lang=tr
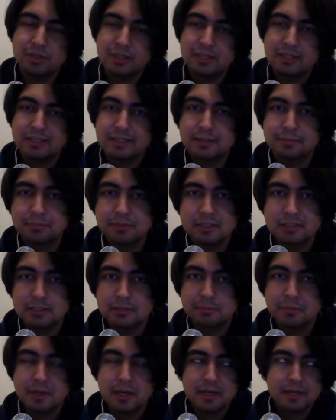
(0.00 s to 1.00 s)
Neler
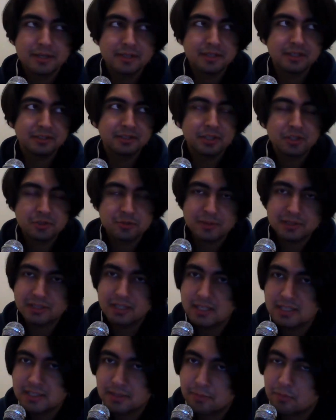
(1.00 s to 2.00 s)
yaptıysam, neler tecrübe
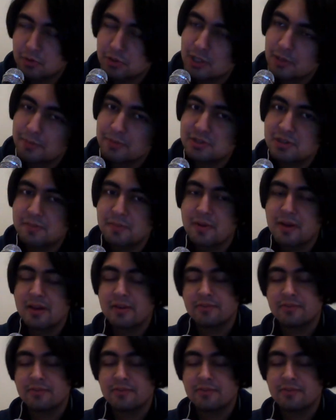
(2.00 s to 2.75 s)
ettiysem onu yapacağım.